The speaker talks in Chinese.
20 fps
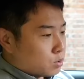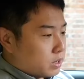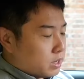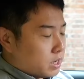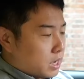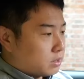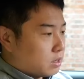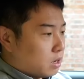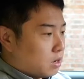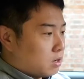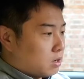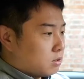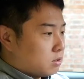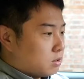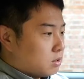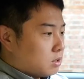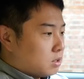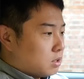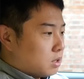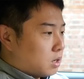以啊，当
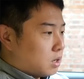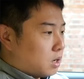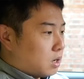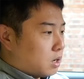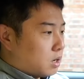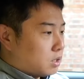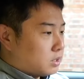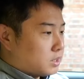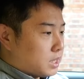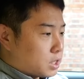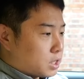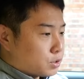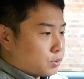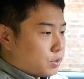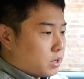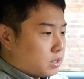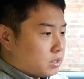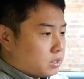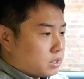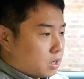呃驾驶
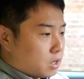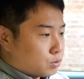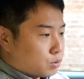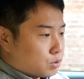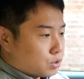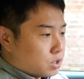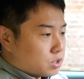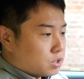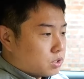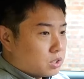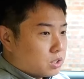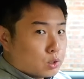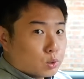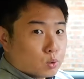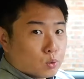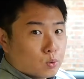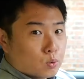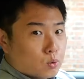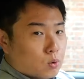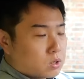员想去设置地
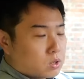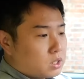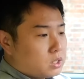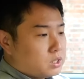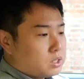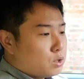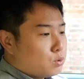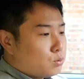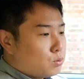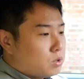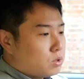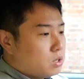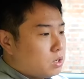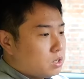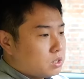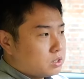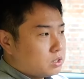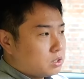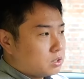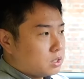图或者一些娱
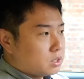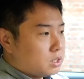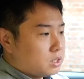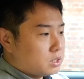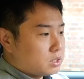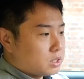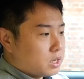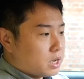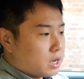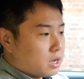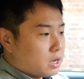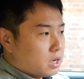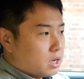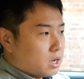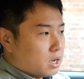乐性的一些